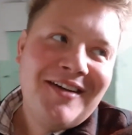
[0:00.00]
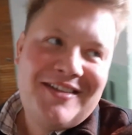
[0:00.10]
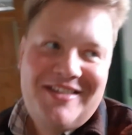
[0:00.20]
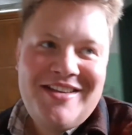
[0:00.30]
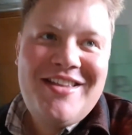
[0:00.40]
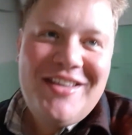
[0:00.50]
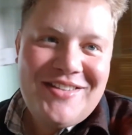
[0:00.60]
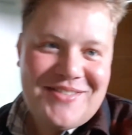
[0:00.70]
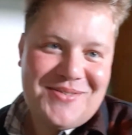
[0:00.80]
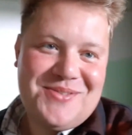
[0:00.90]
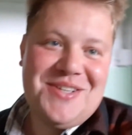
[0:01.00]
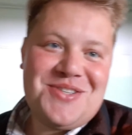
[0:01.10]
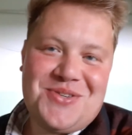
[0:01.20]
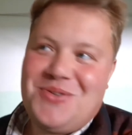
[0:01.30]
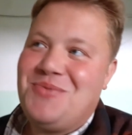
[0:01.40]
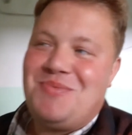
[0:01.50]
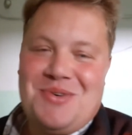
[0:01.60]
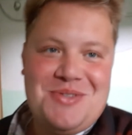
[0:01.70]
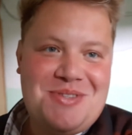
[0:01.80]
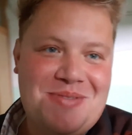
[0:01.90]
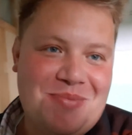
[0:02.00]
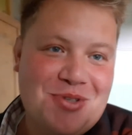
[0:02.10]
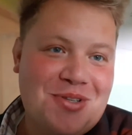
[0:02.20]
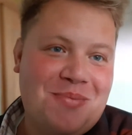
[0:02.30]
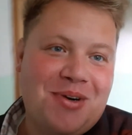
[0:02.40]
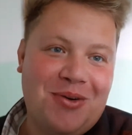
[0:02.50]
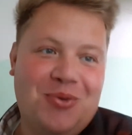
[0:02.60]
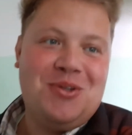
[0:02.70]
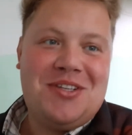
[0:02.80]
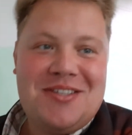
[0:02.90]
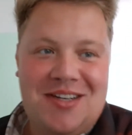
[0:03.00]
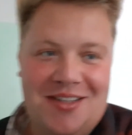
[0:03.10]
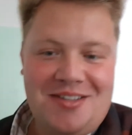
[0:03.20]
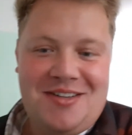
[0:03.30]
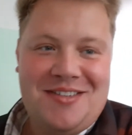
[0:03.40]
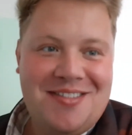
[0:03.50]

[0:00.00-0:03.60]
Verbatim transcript: к Денису зашел просто после прогулки с Ленкой.